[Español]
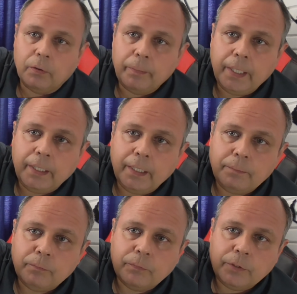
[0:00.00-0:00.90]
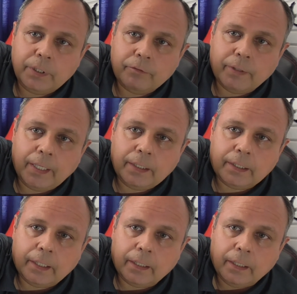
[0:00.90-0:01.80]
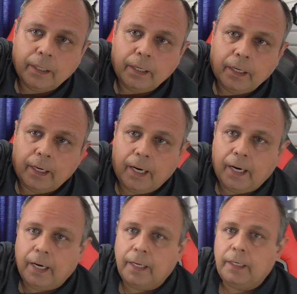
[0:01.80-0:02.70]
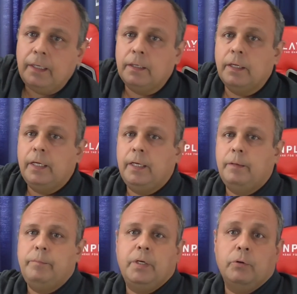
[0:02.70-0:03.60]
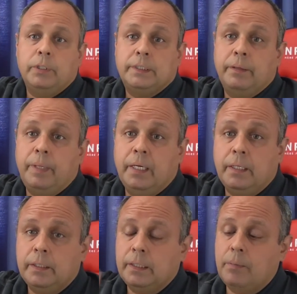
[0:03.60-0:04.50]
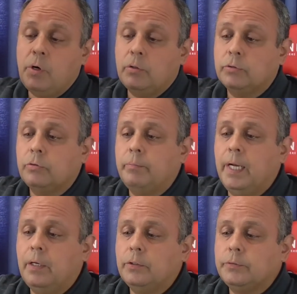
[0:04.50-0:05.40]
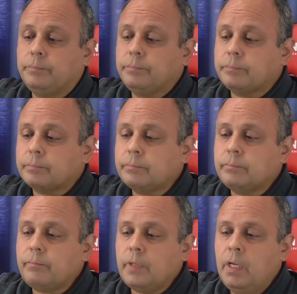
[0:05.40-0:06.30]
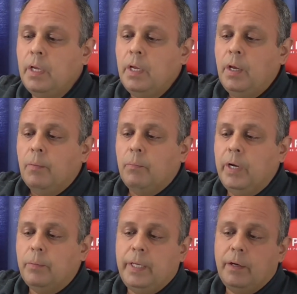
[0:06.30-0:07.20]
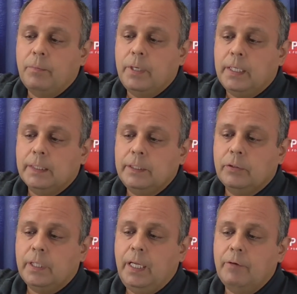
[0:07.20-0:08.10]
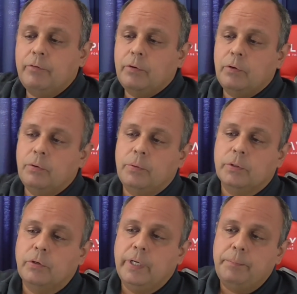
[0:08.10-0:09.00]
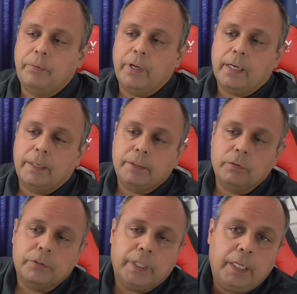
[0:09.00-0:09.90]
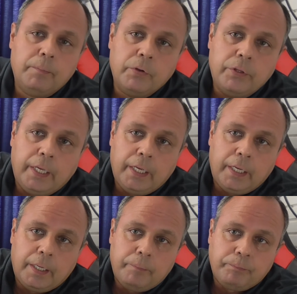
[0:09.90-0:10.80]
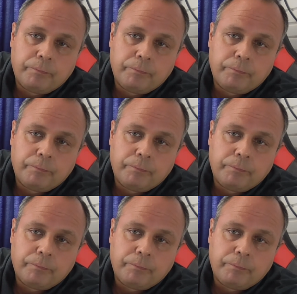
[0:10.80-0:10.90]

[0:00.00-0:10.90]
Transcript: los ven, es muy diferente al eh, micro USB que estamos acostumbrados. Bueno, viene como el clásico teléfono, los botones por acá los tenemos de,